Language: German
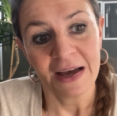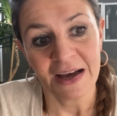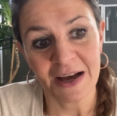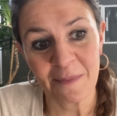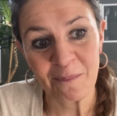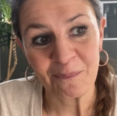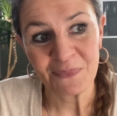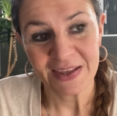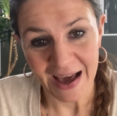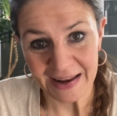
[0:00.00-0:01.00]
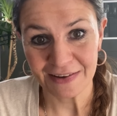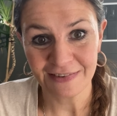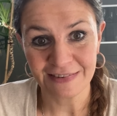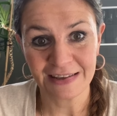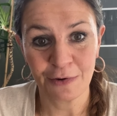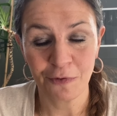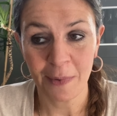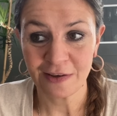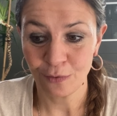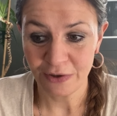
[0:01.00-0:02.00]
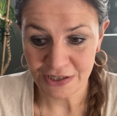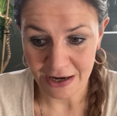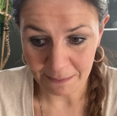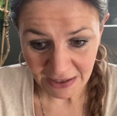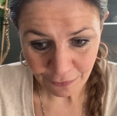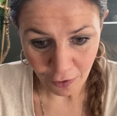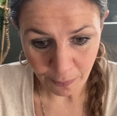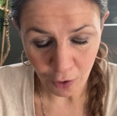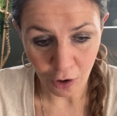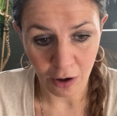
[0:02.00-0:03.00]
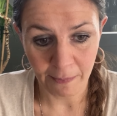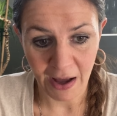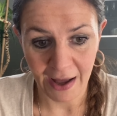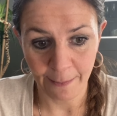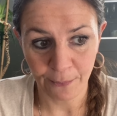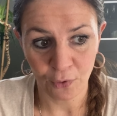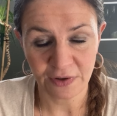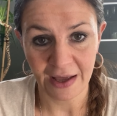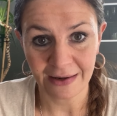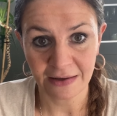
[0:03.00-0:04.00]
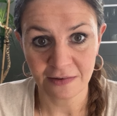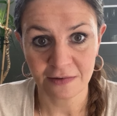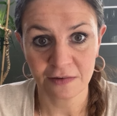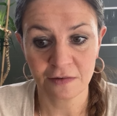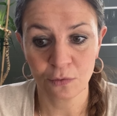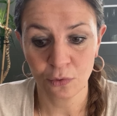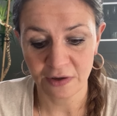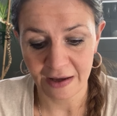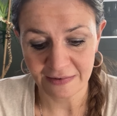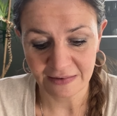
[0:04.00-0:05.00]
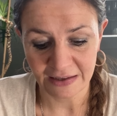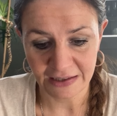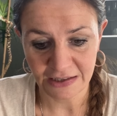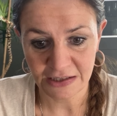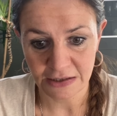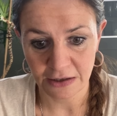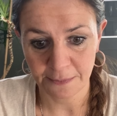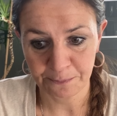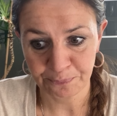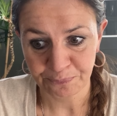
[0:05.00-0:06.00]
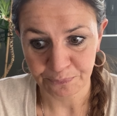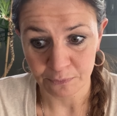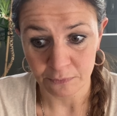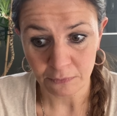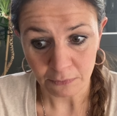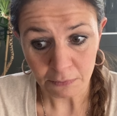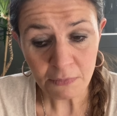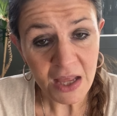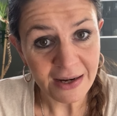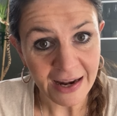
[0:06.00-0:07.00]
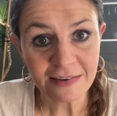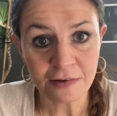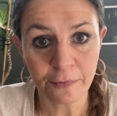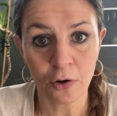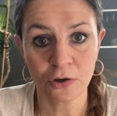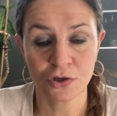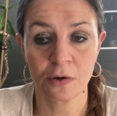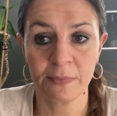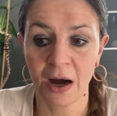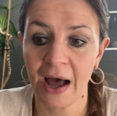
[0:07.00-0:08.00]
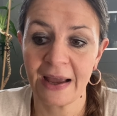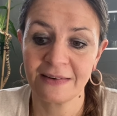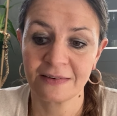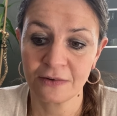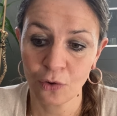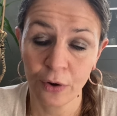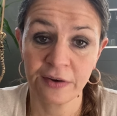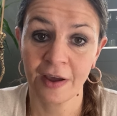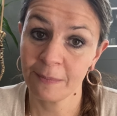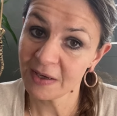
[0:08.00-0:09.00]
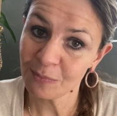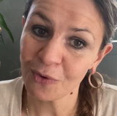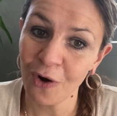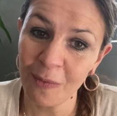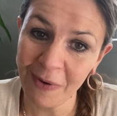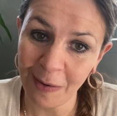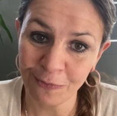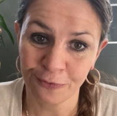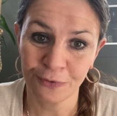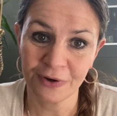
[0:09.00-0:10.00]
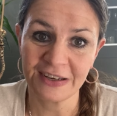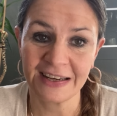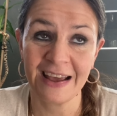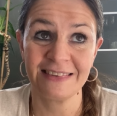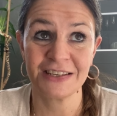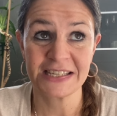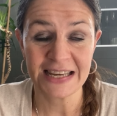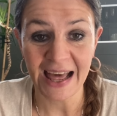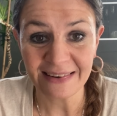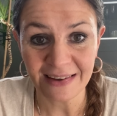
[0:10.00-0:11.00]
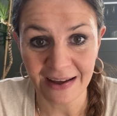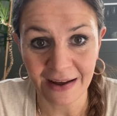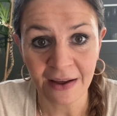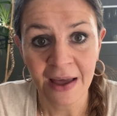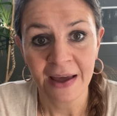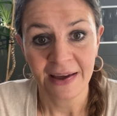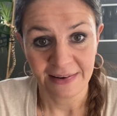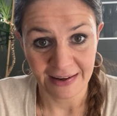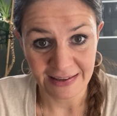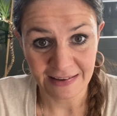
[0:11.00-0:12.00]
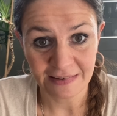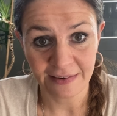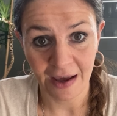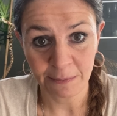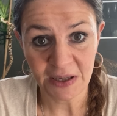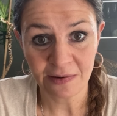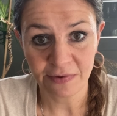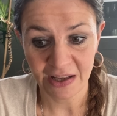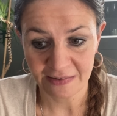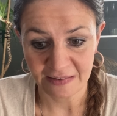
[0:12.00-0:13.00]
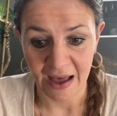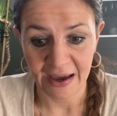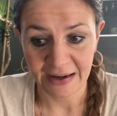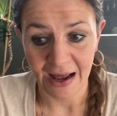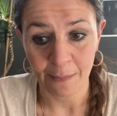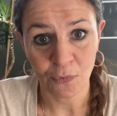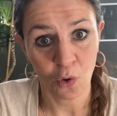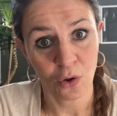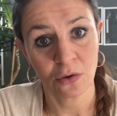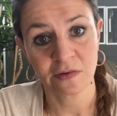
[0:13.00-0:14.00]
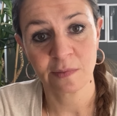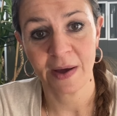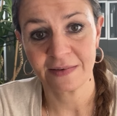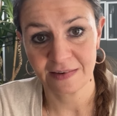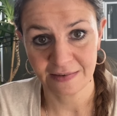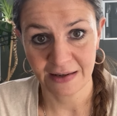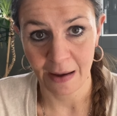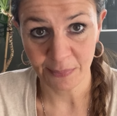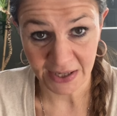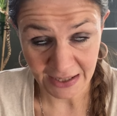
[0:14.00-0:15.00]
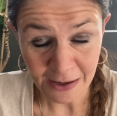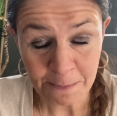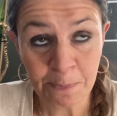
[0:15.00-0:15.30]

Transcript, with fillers: Ähm, ja, das ist die Information, die ich am Mittwoch bekommen habe. Und dann ist es so, dass ich ähm, letzte Woche schon bereits einen neuen Termin bekommen habe für den Hessischen Landtag. Der nächste Termin wird sein am 29. April.